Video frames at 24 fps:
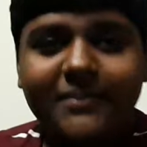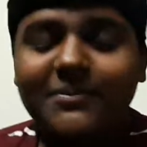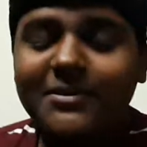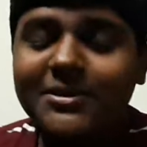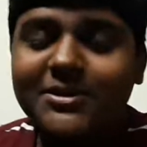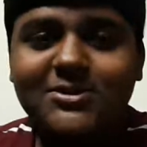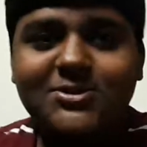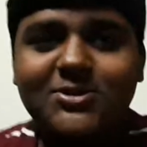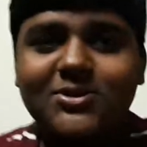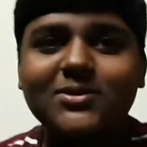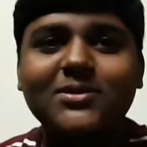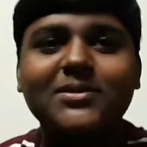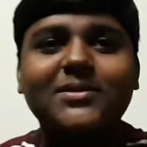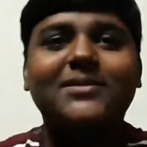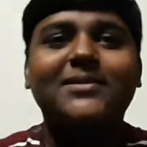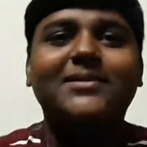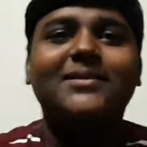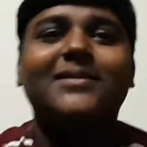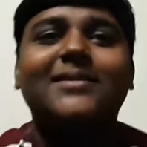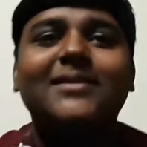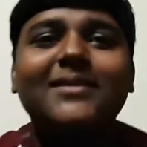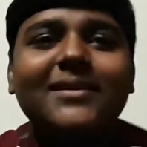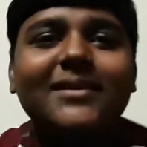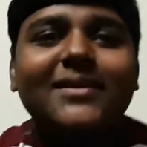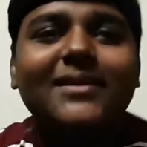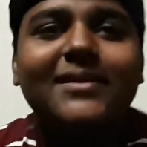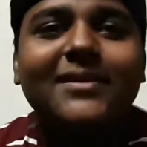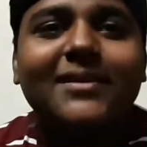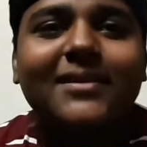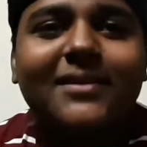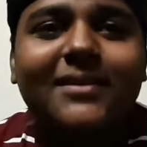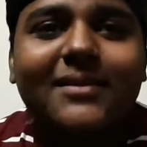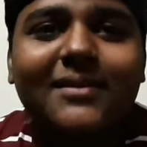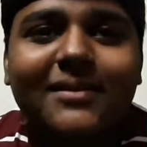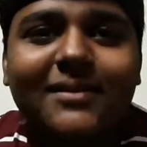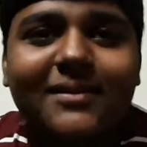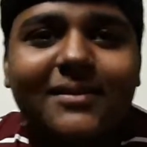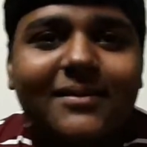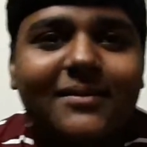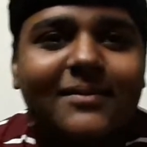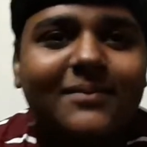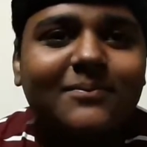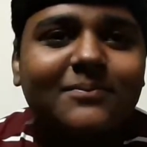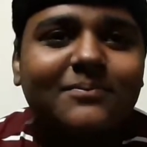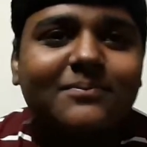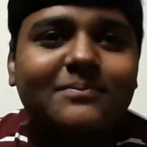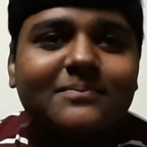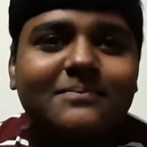चल बाहर घूम के आते हैं
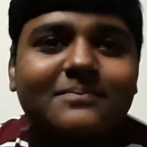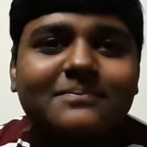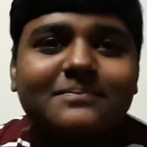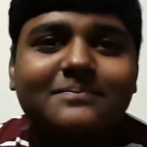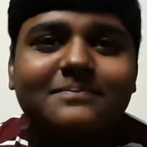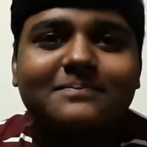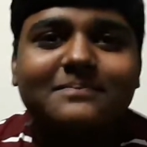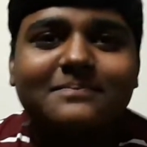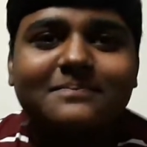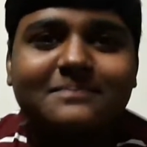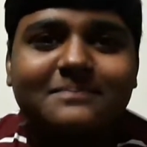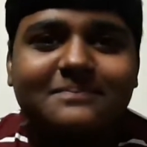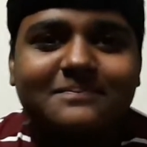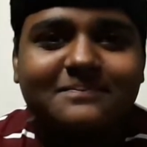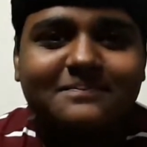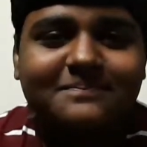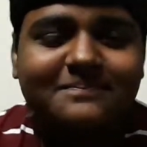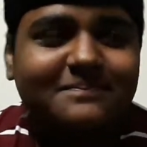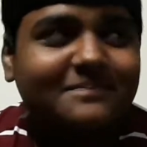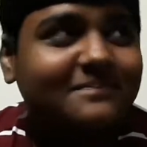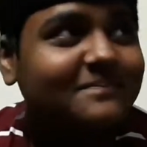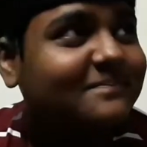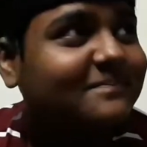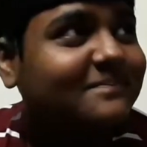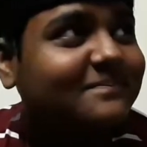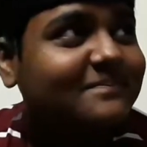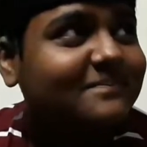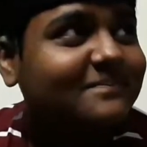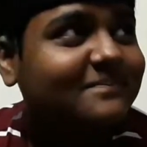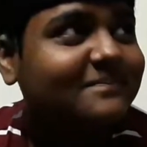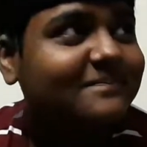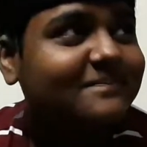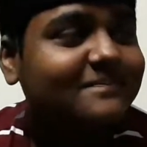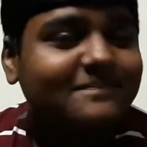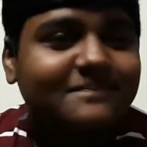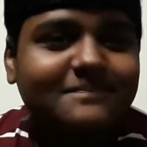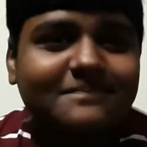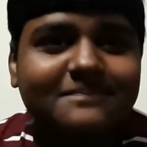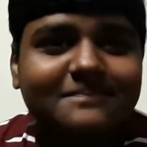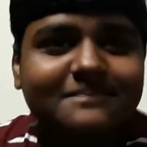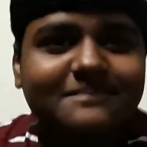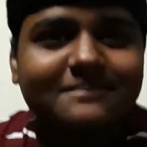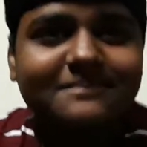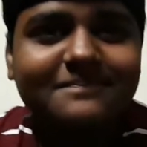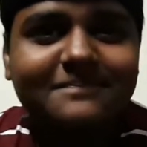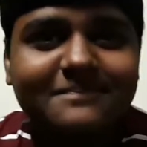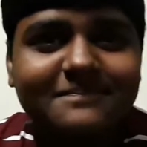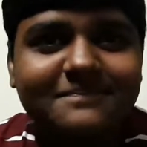चल
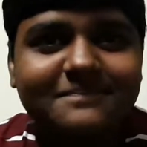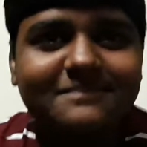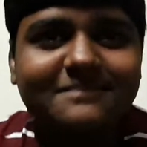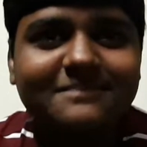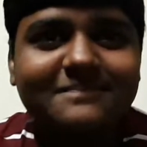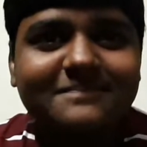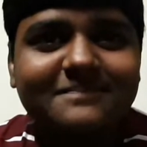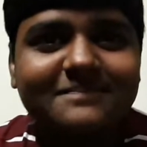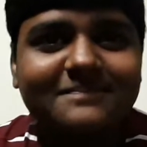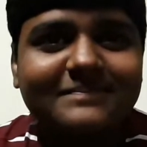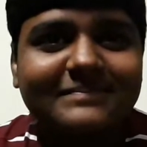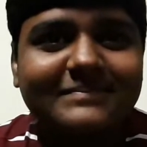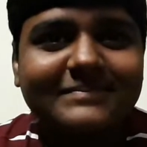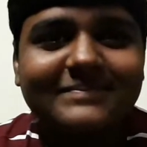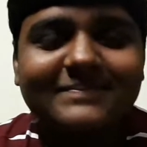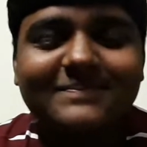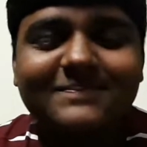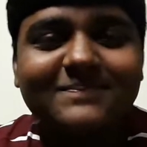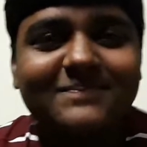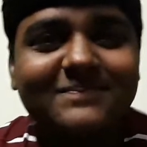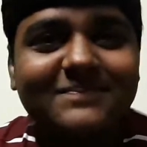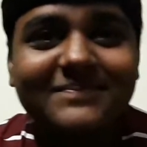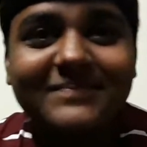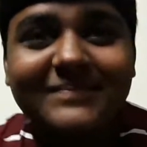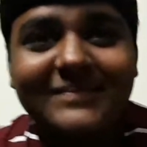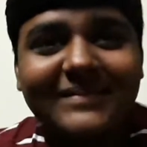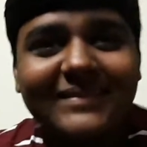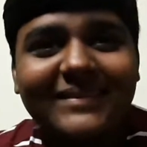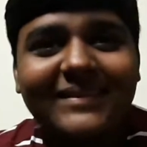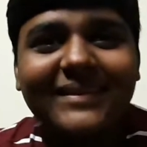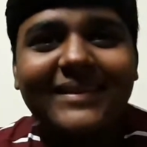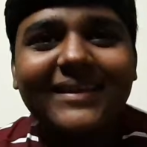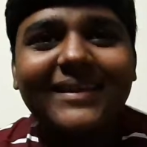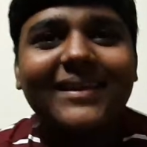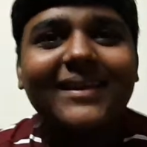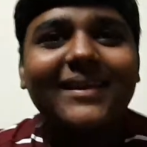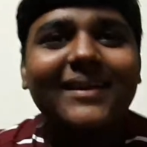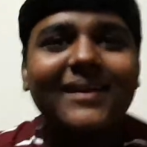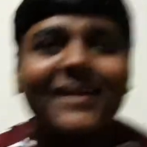चल चल जाना है कि नहीं जाना